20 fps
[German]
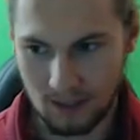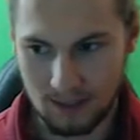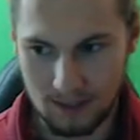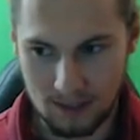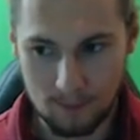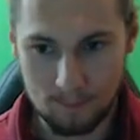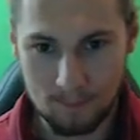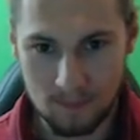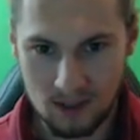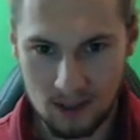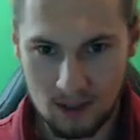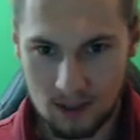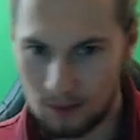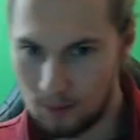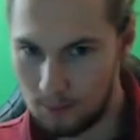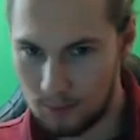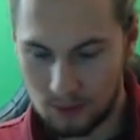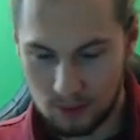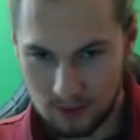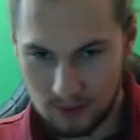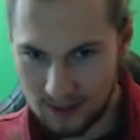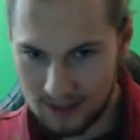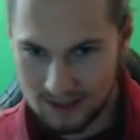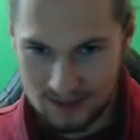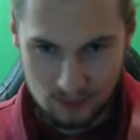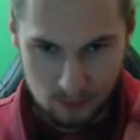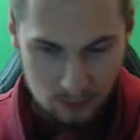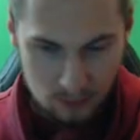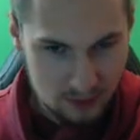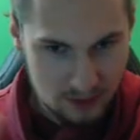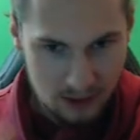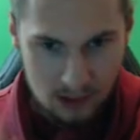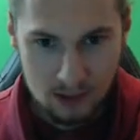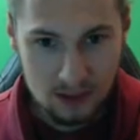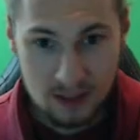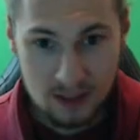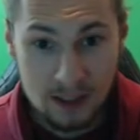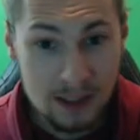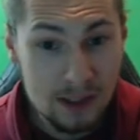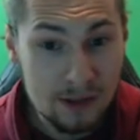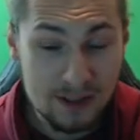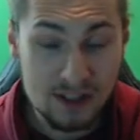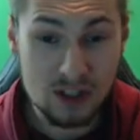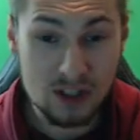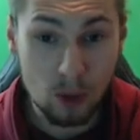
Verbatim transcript: Ja, könnte jetzt noch ein Kindred